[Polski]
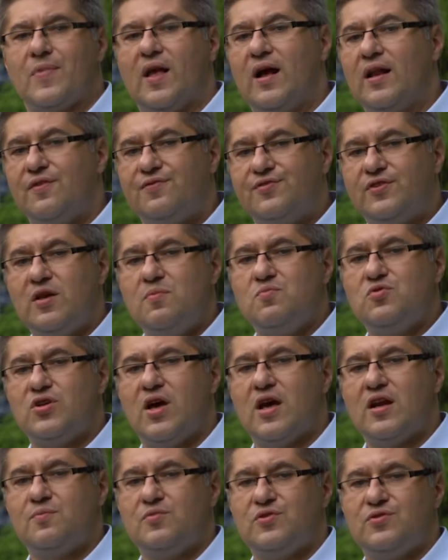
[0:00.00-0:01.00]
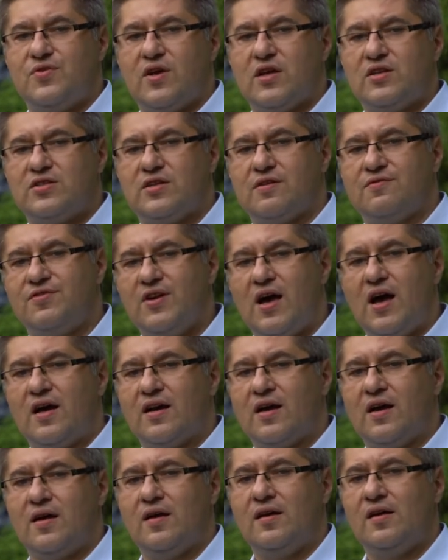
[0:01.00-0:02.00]
Ale w tym szarym świecie
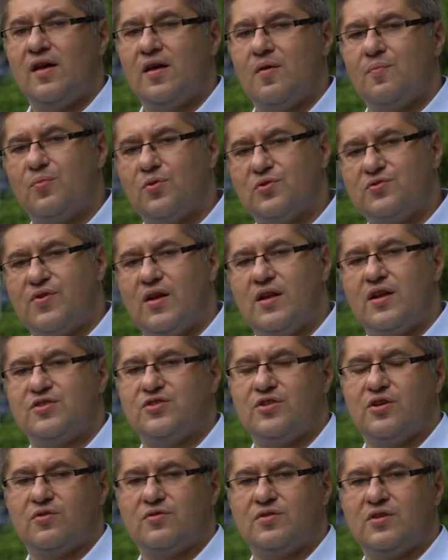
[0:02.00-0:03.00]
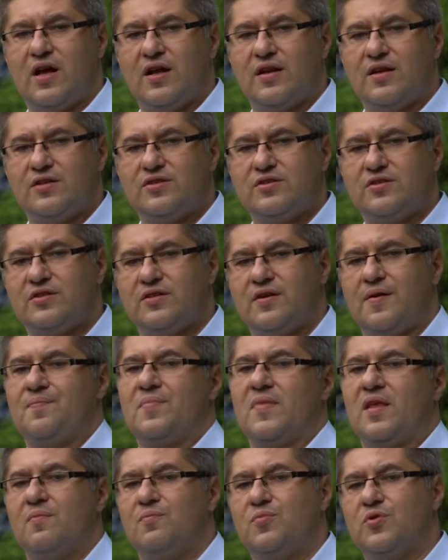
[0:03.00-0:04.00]
wiara pozwala się odnaleźć.
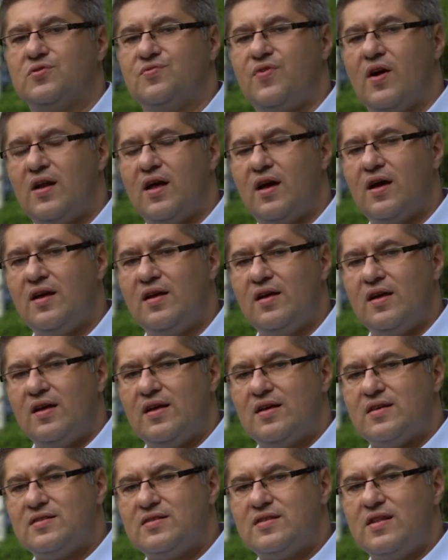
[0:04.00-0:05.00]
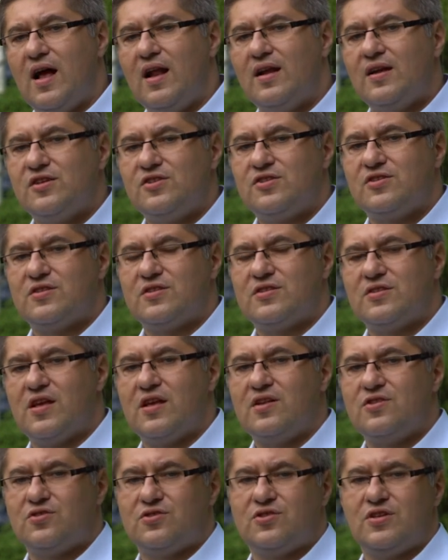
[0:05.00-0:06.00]
Pozwala znaleźć
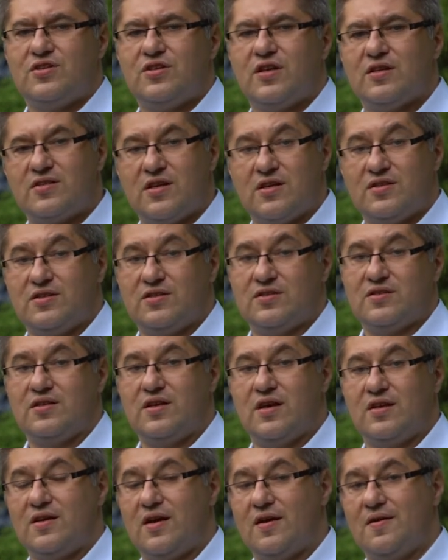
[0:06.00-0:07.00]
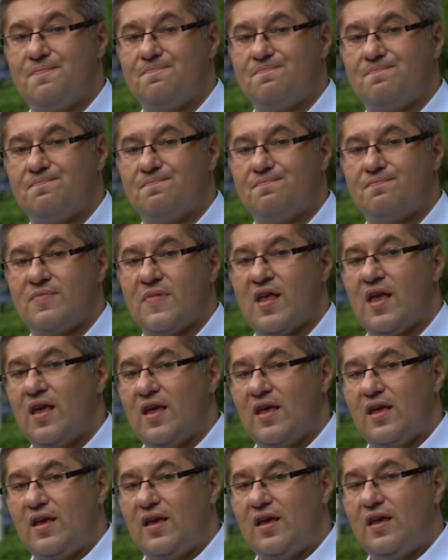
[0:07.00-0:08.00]
sens życia, sens istnienia.
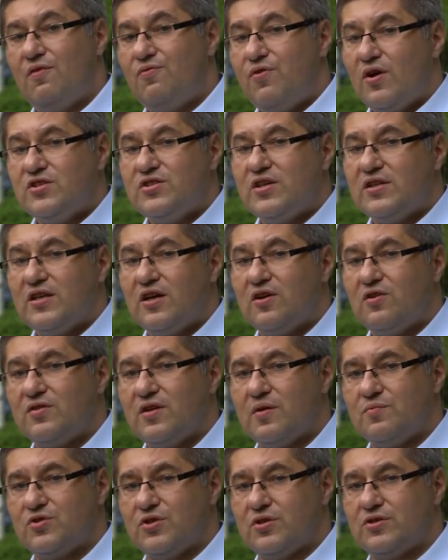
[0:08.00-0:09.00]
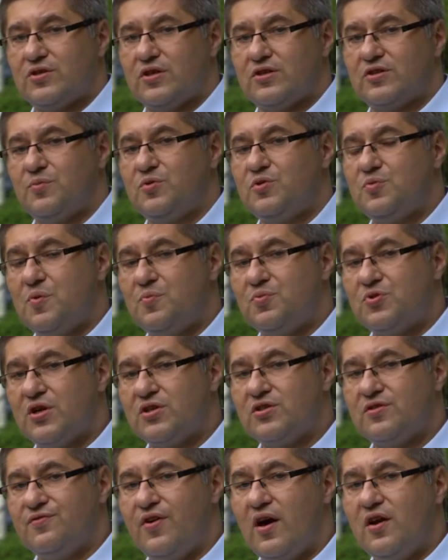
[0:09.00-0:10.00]
I właśnie tego nam życzę, żebyśmy
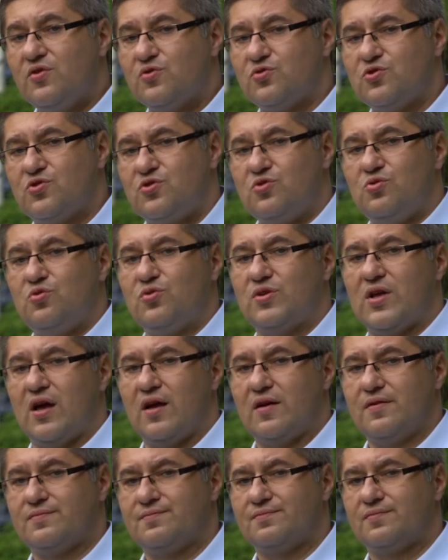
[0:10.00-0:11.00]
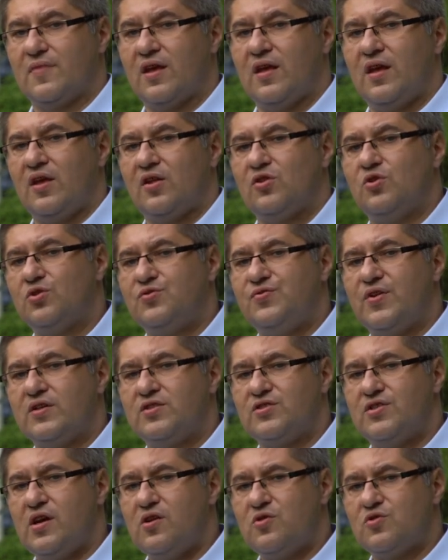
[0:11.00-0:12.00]
przeżywając cuda,
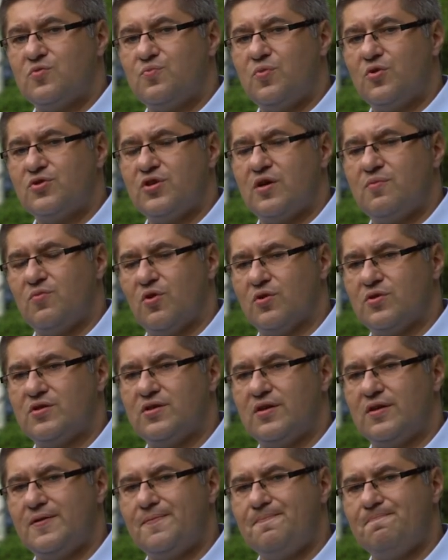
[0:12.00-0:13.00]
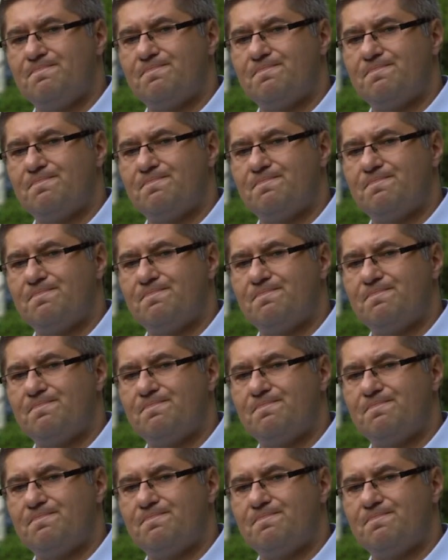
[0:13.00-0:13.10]
doświadczając Bożej mocy,